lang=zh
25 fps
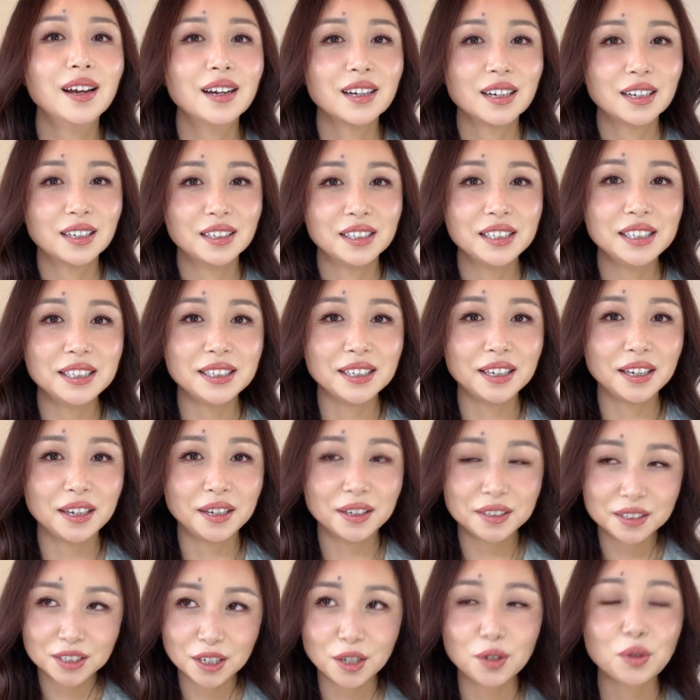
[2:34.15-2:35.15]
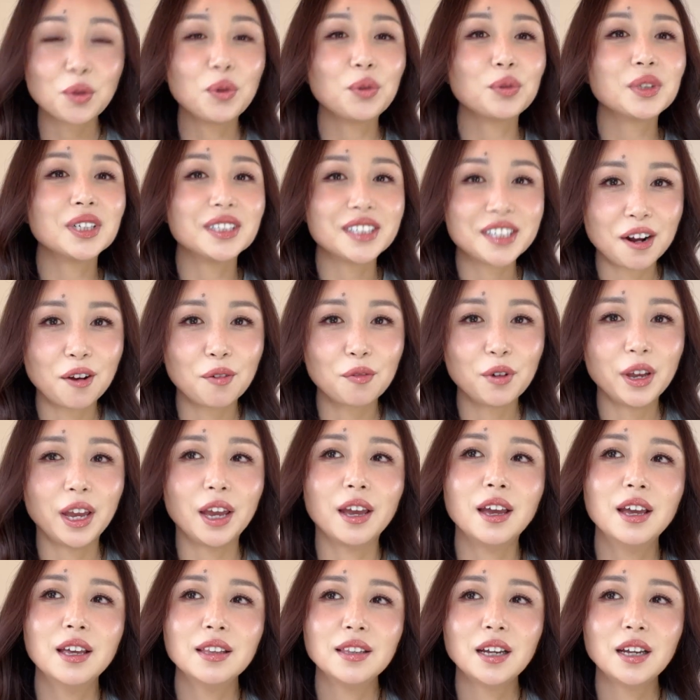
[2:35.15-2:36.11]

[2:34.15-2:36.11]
可以成功的上位。